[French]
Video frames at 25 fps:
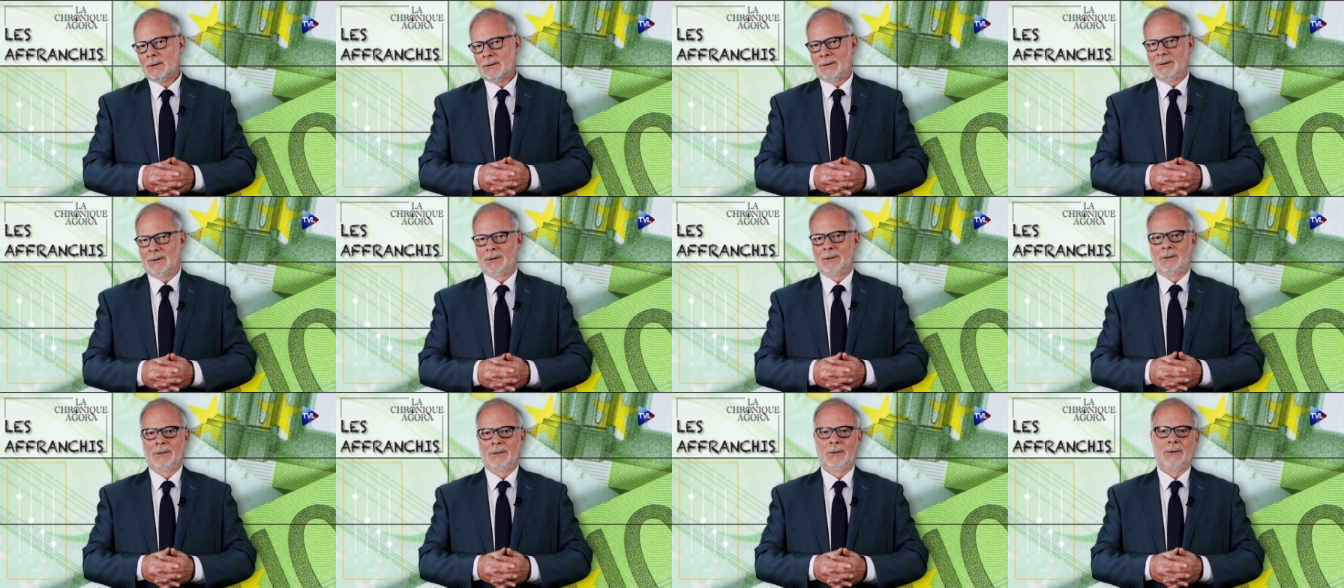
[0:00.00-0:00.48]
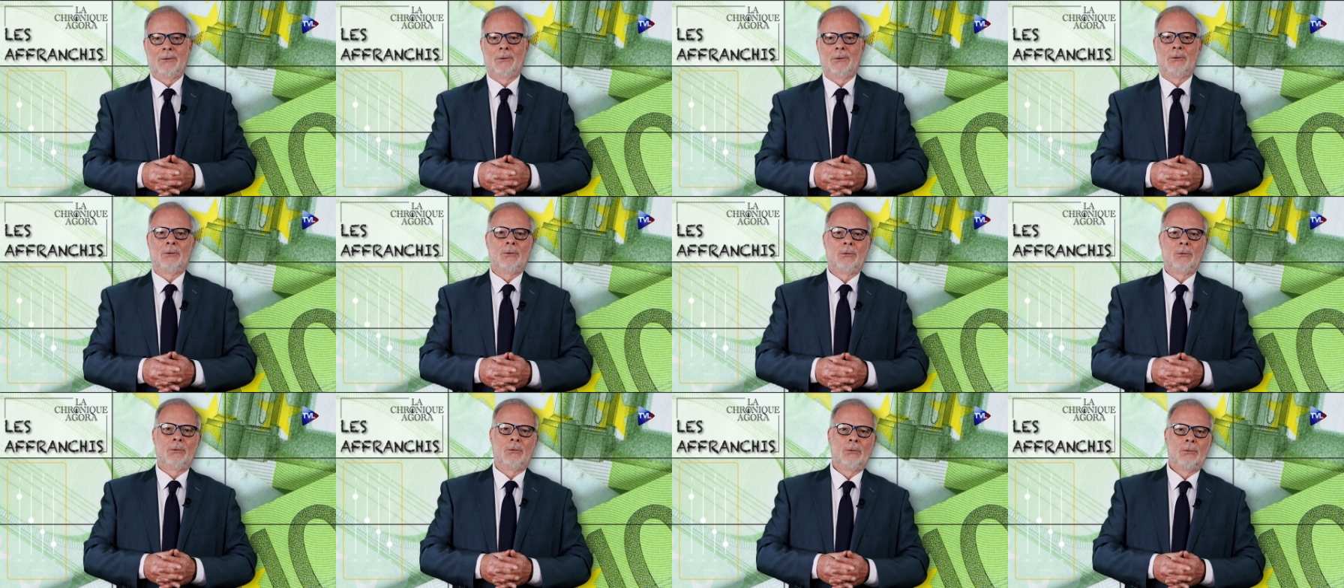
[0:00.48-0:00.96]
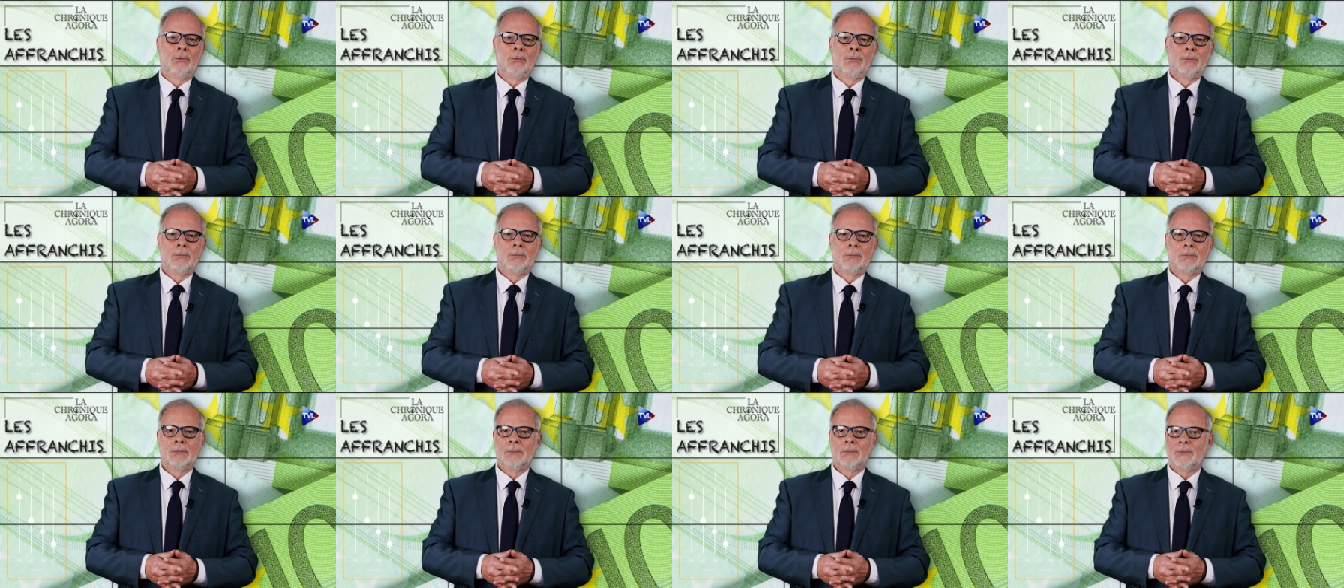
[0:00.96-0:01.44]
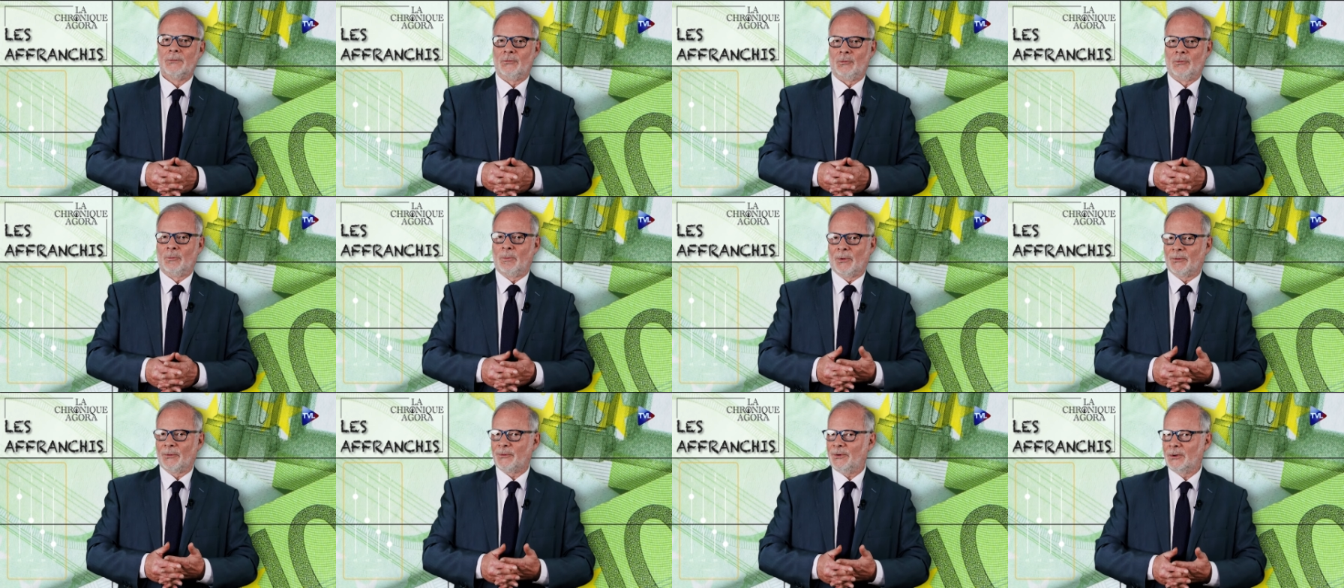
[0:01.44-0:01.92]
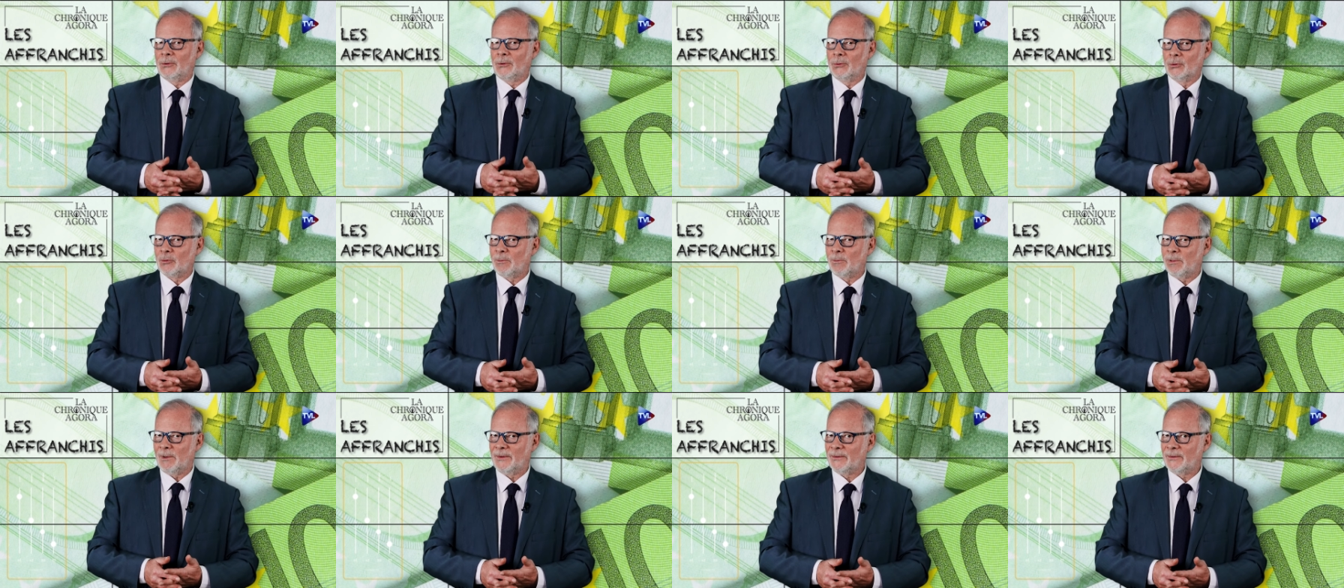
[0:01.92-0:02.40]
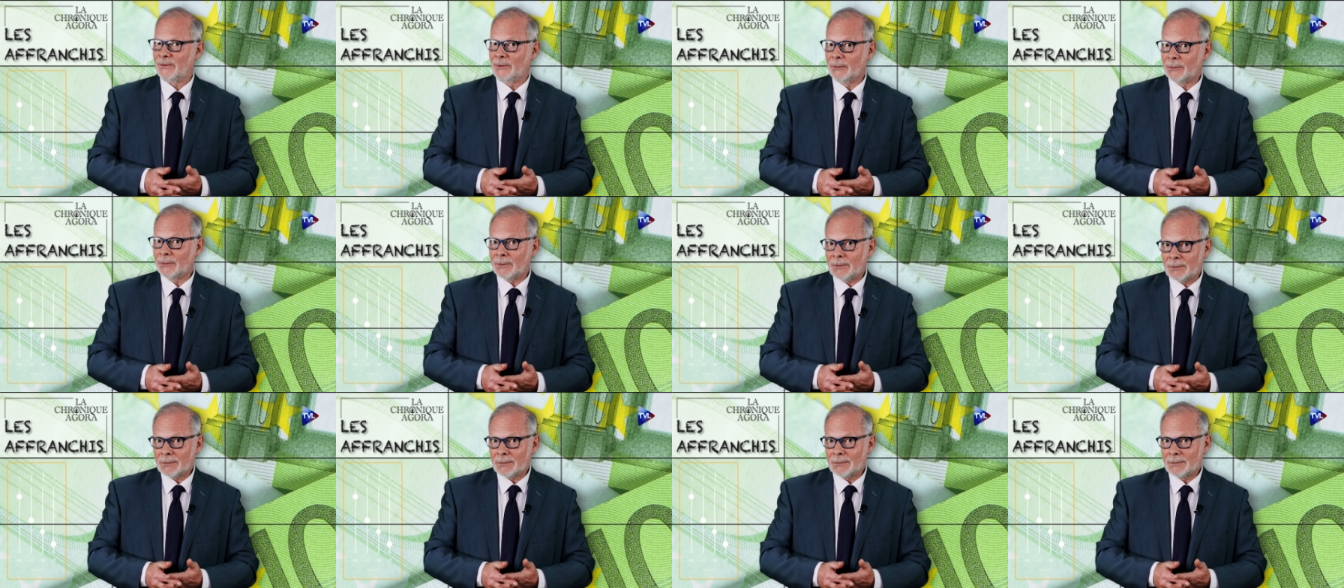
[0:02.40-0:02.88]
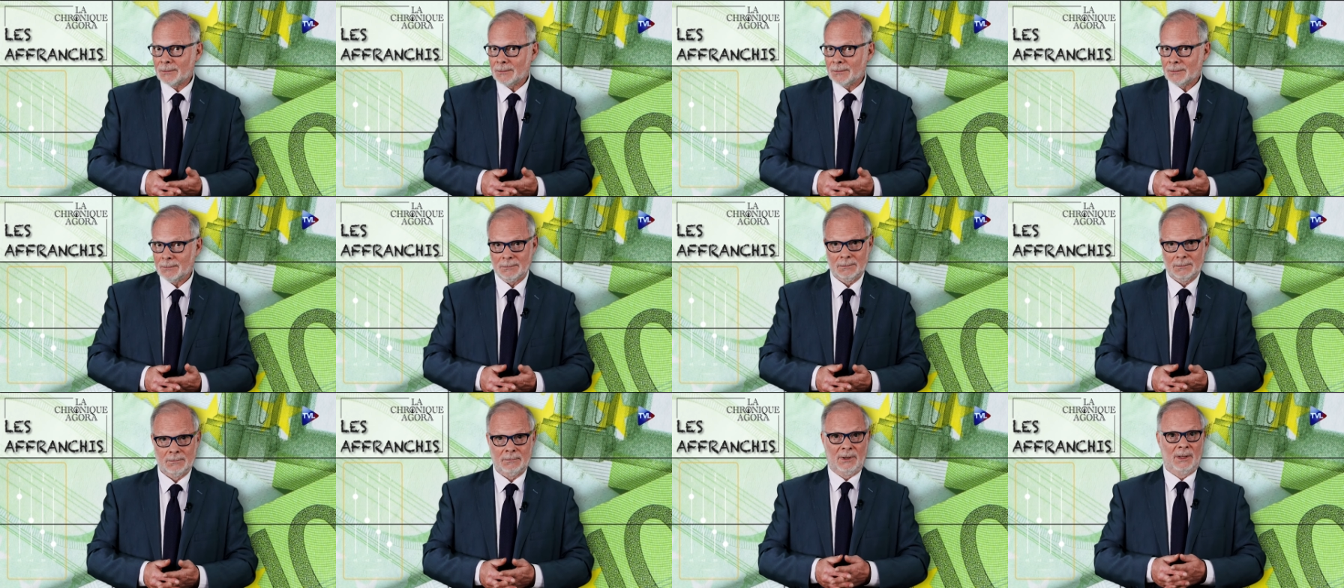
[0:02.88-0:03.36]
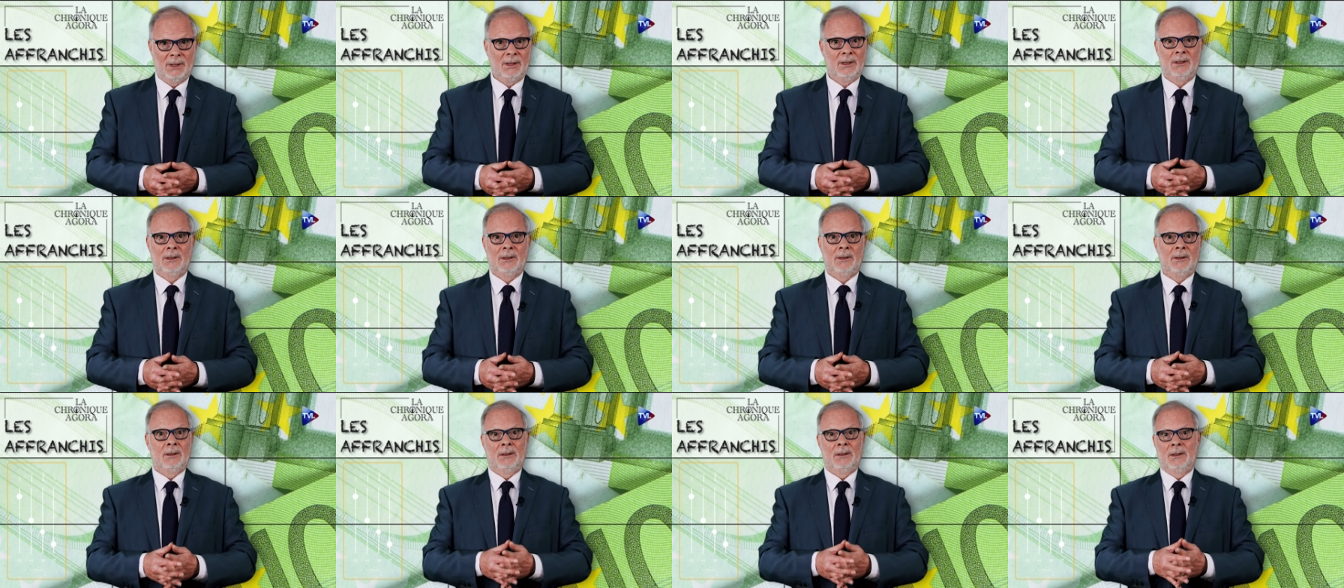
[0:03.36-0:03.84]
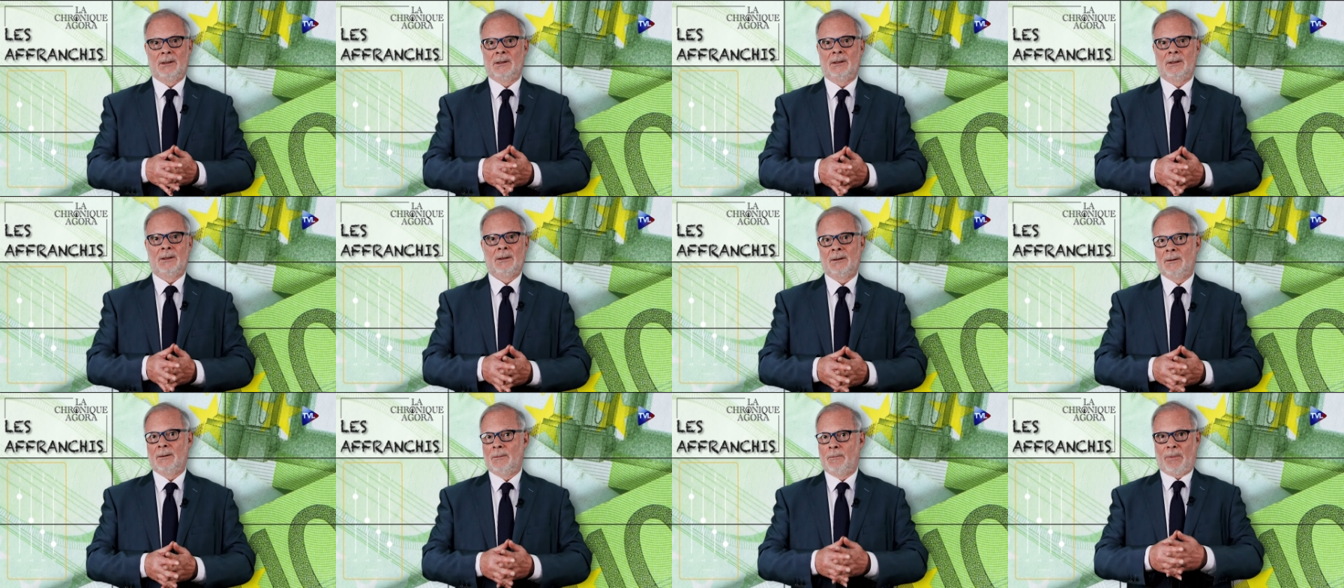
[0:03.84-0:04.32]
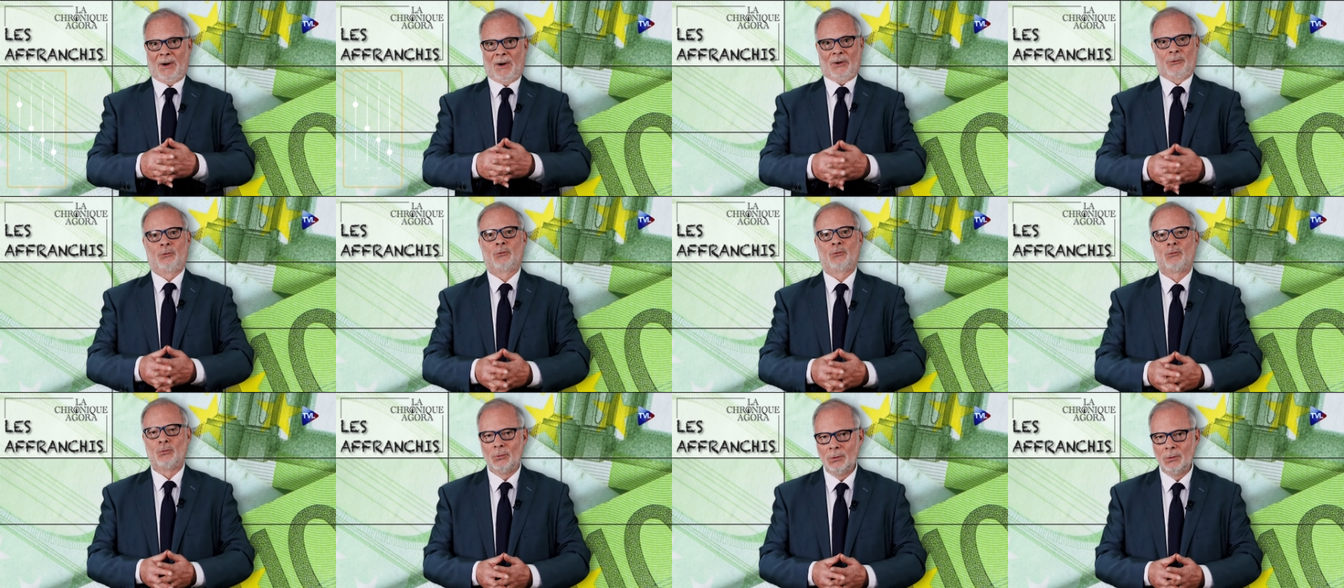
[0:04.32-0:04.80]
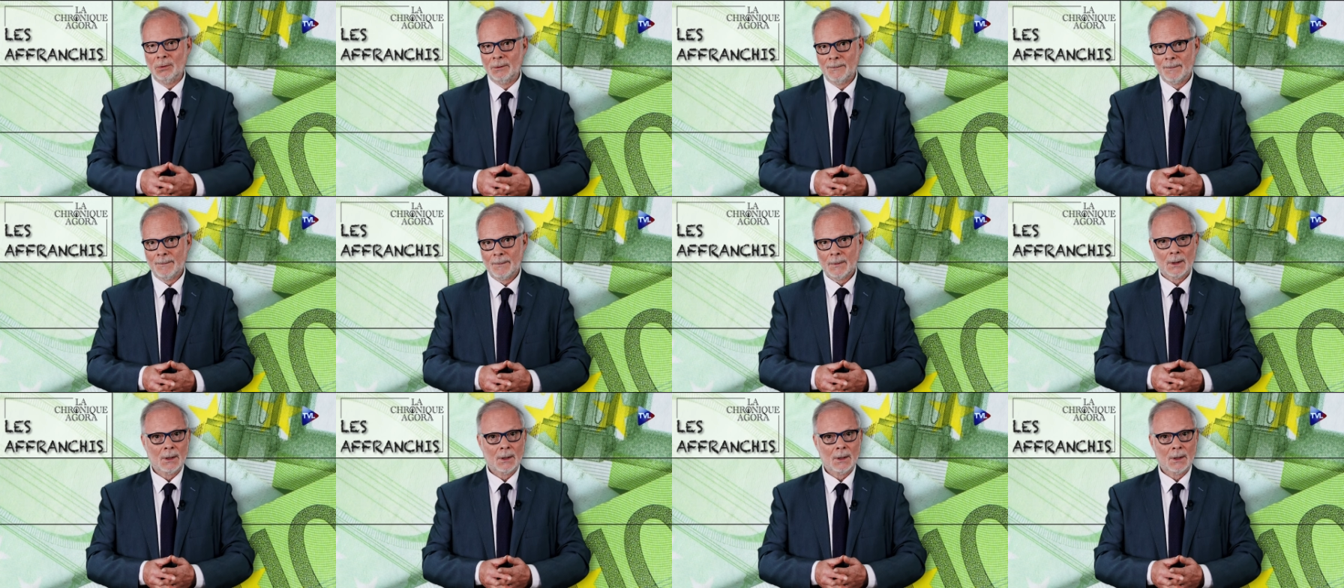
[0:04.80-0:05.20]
Euh, vous pensez que je plaisante Mais pas du tout.